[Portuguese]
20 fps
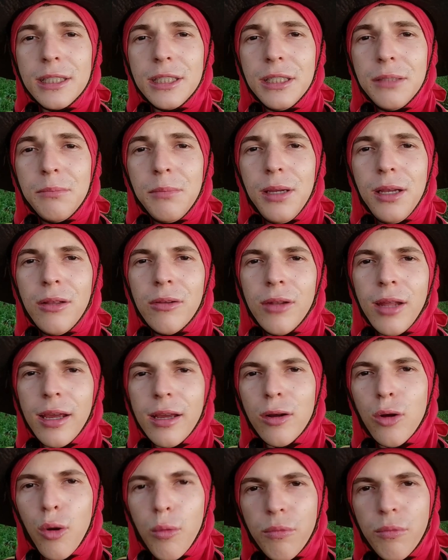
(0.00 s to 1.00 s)
de milho, né?
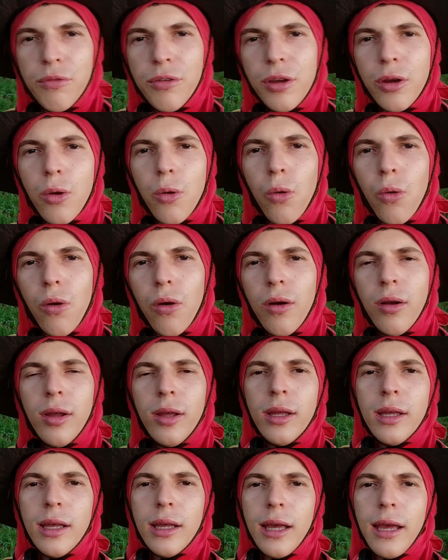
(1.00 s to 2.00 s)
Como ficou,
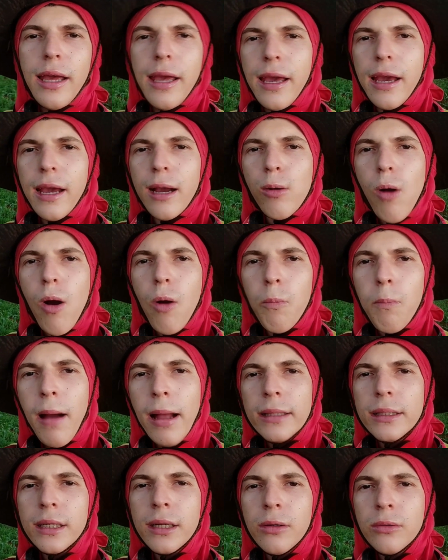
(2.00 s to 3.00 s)
é, qual o
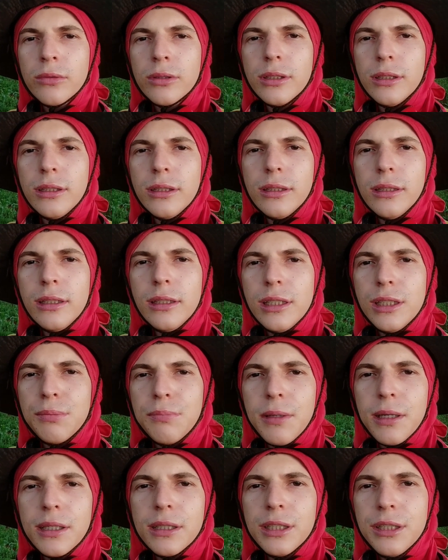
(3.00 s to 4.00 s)
padrão de, de
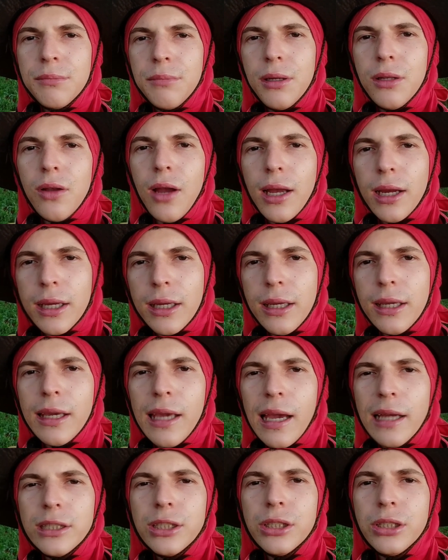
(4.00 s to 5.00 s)
espigas de milho aqui
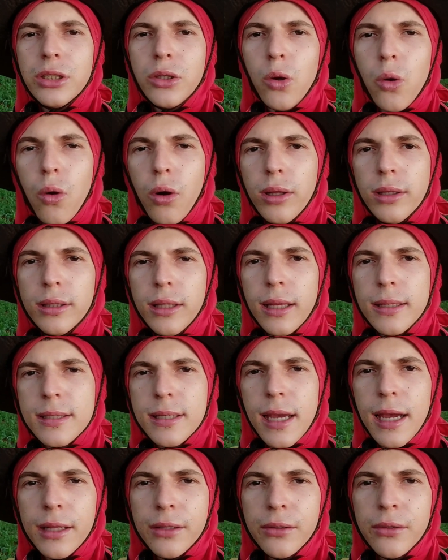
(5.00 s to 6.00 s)
que a gente colhe, tá
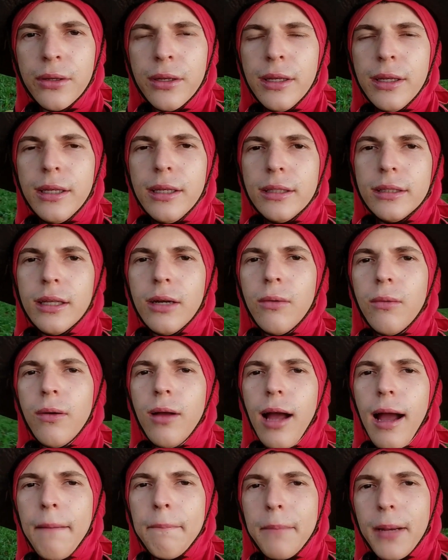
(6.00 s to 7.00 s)
certo? Então,
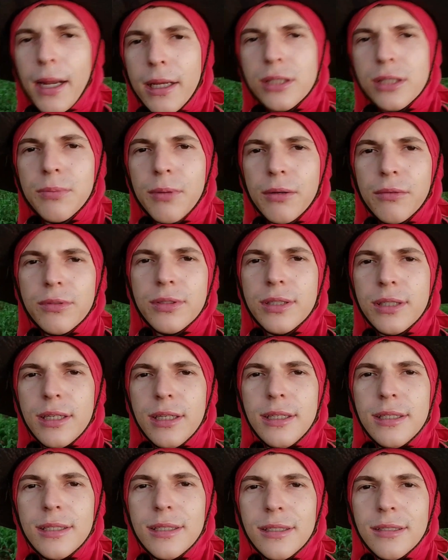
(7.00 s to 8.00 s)
abraço para
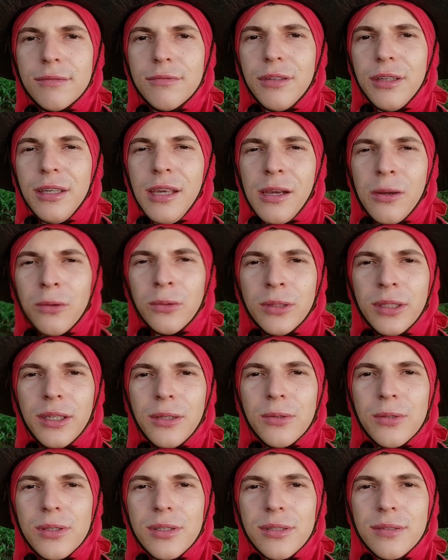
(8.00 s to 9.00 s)
vocês, fiquem com
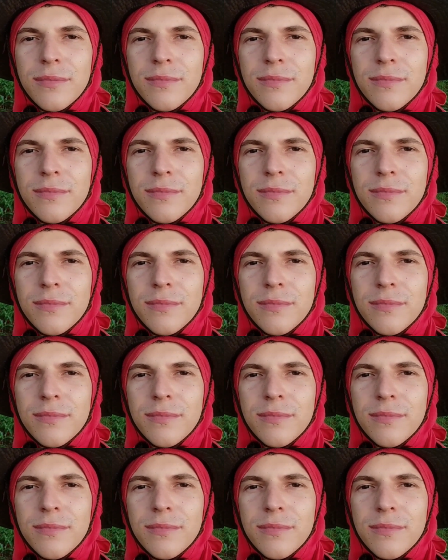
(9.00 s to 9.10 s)
Deus.